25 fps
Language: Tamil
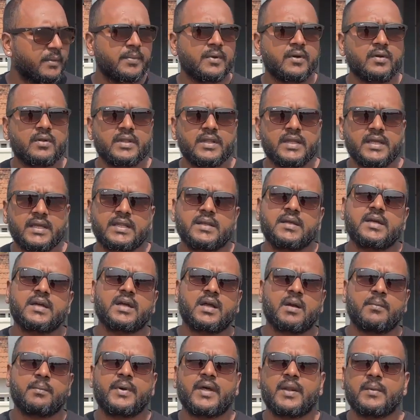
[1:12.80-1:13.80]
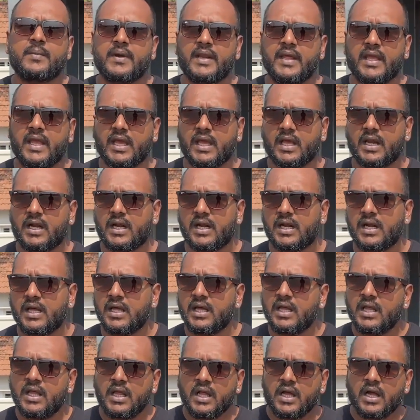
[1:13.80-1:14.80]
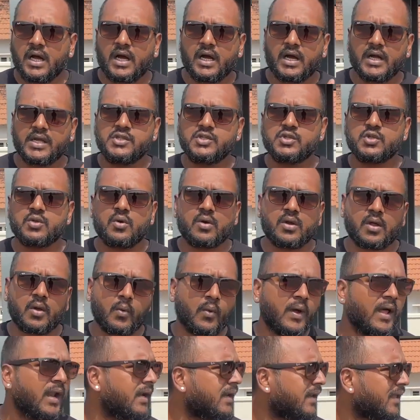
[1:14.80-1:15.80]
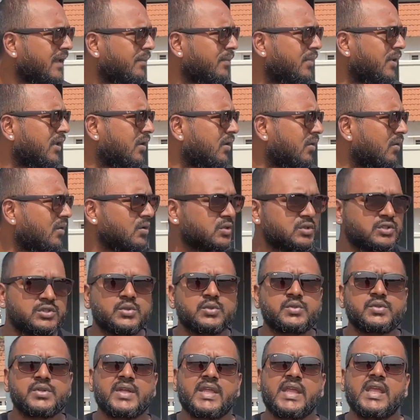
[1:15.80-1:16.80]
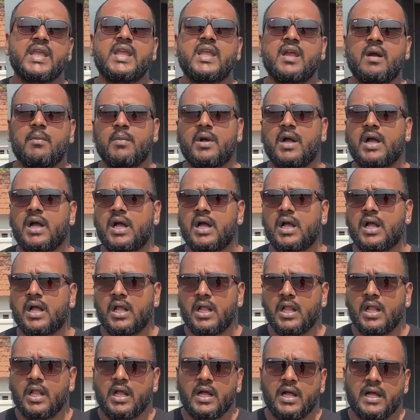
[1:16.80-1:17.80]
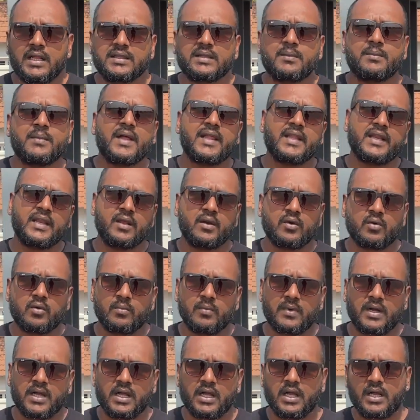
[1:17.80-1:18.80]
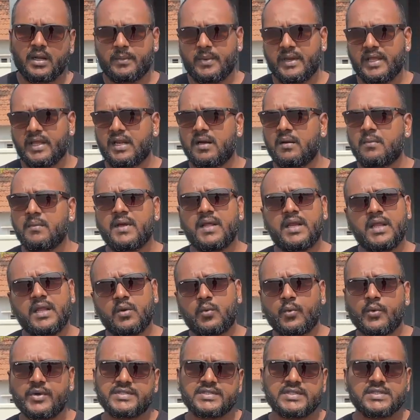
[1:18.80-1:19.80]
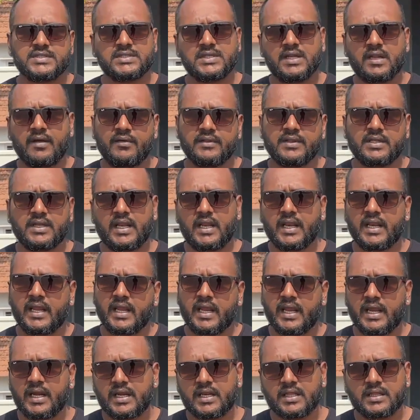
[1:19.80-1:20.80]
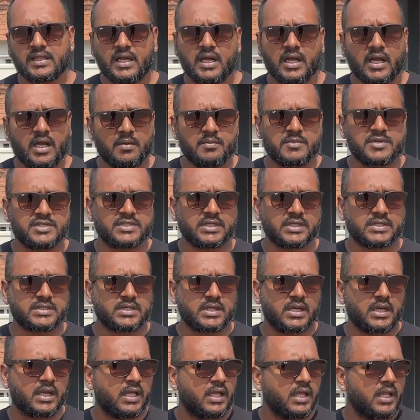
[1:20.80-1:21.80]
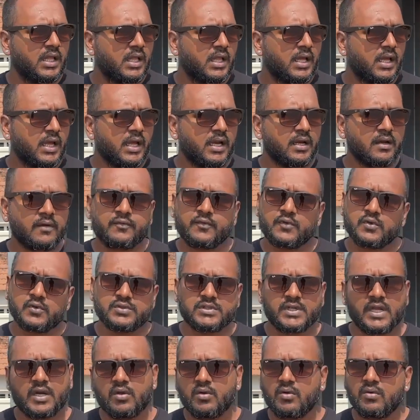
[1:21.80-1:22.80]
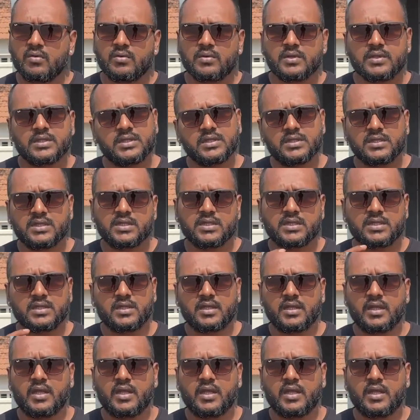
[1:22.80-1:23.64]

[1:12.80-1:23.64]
பீப்புள் வந்து எதை கம்பேர் பண்ணி கேட்குறாங்கன்னா இன்ஜினோட குவாலிட்டி எப்படி இருக்கும் சுசுக்கி யமஹா அந்த மாதிரி இருக்குமா அப்படிங்கிற மாதிரி கொஸ்டின்ஸ்லாம் வந்து நிறைய கேட்டிருந்தாங்க கமெண்ட் செக்ஷனில் அண்ட் அஃப்கோர்ஸ் எனக்கும் வந்து